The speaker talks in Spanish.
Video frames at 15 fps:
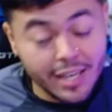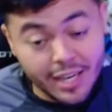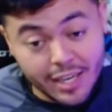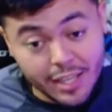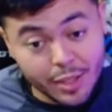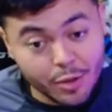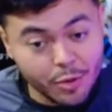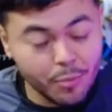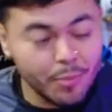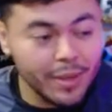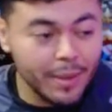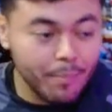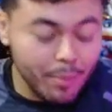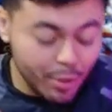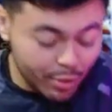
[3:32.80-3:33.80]
de la League
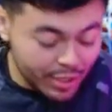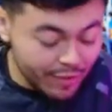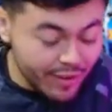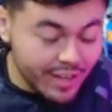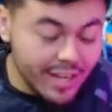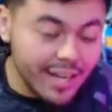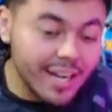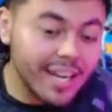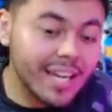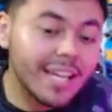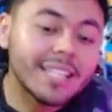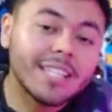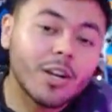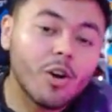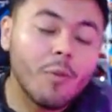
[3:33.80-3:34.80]
Cup, pero cabe aclarar
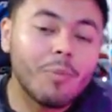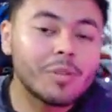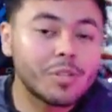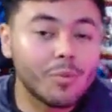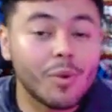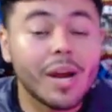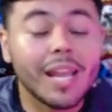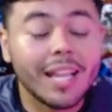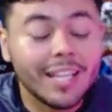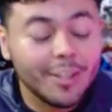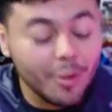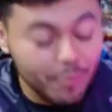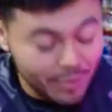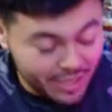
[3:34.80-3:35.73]
que esta copa se juega desde el